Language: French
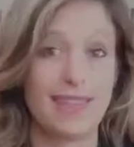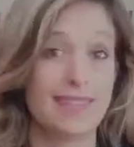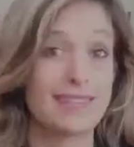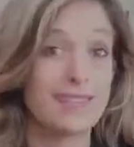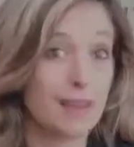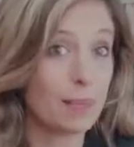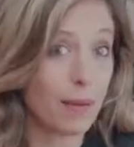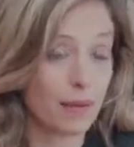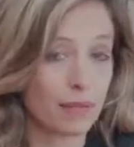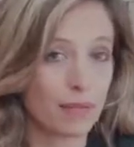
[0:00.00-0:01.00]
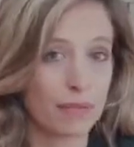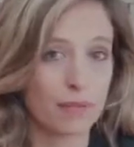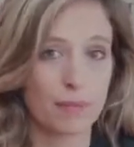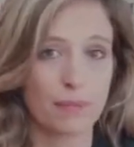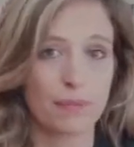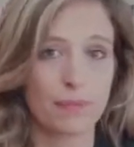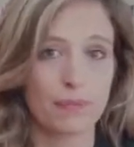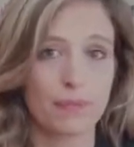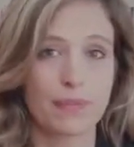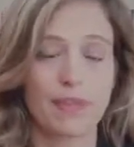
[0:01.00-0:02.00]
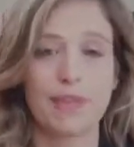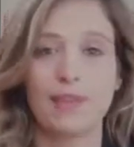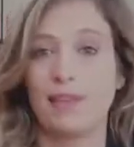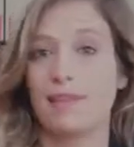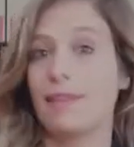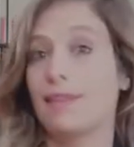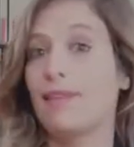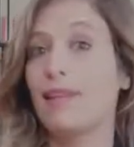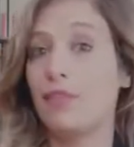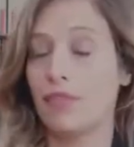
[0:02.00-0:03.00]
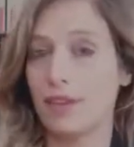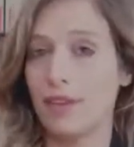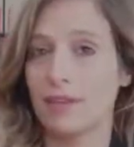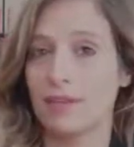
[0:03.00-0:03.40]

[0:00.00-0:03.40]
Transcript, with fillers: Qu'est-ce qu'il pense Qu'est-ce qu'il fait